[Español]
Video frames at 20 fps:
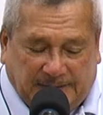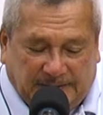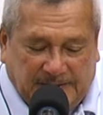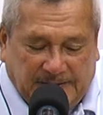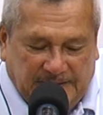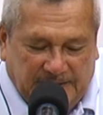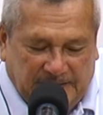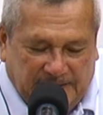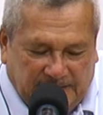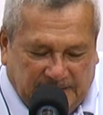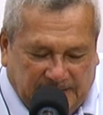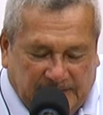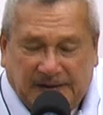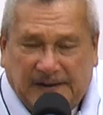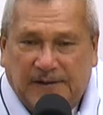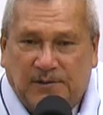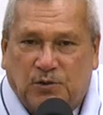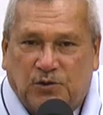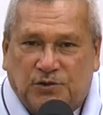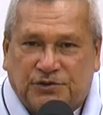Aquí,
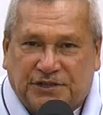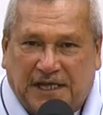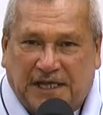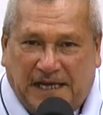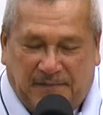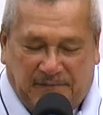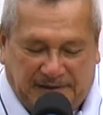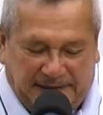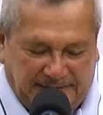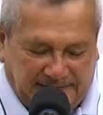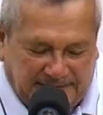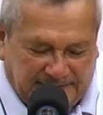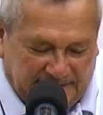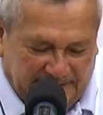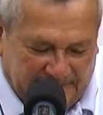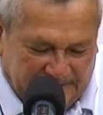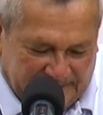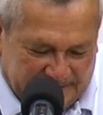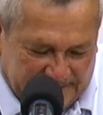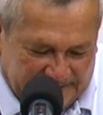queridos
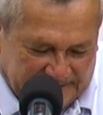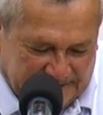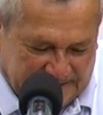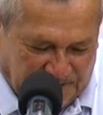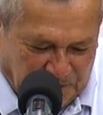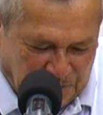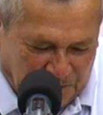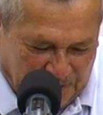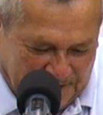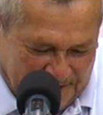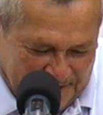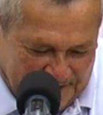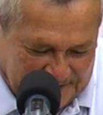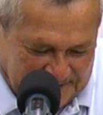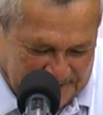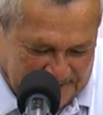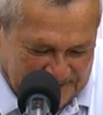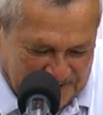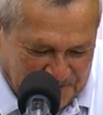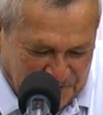televidentes, señoras
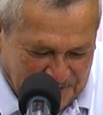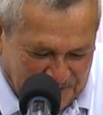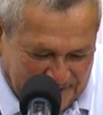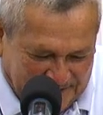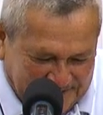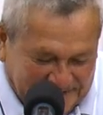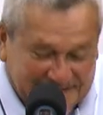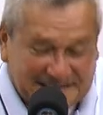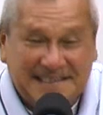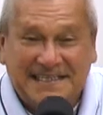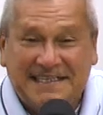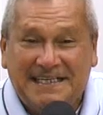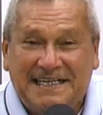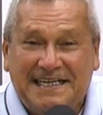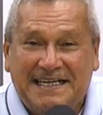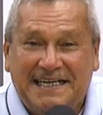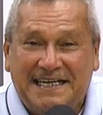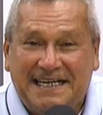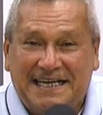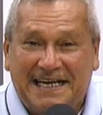y señores,
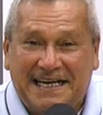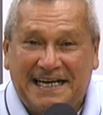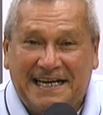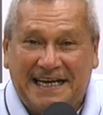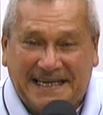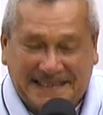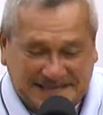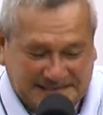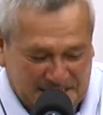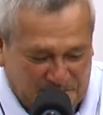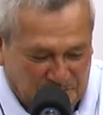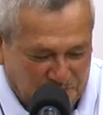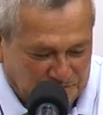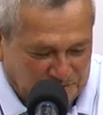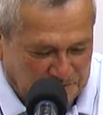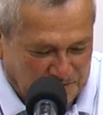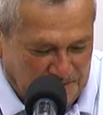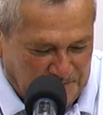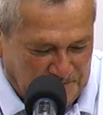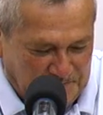estamos
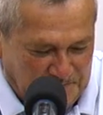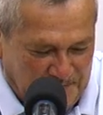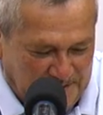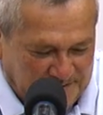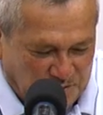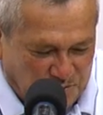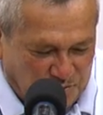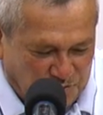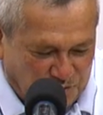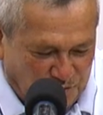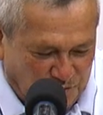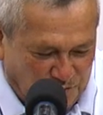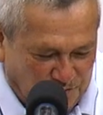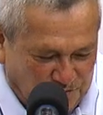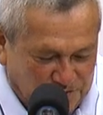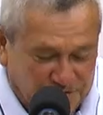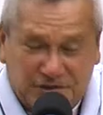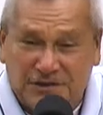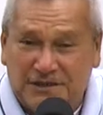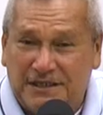una vez más con
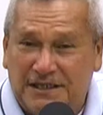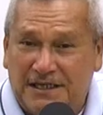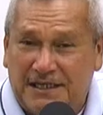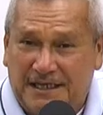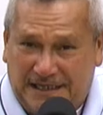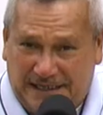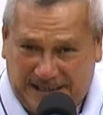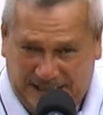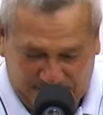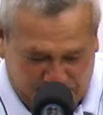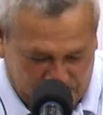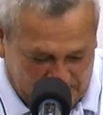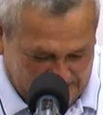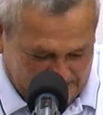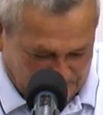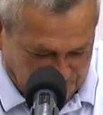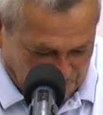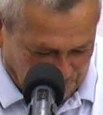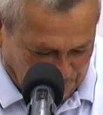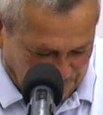todos y
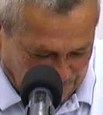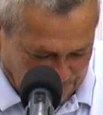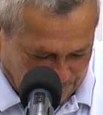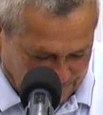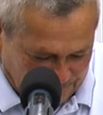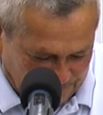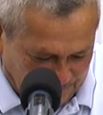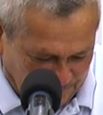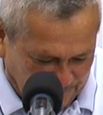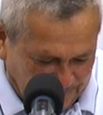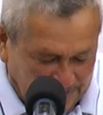para todos.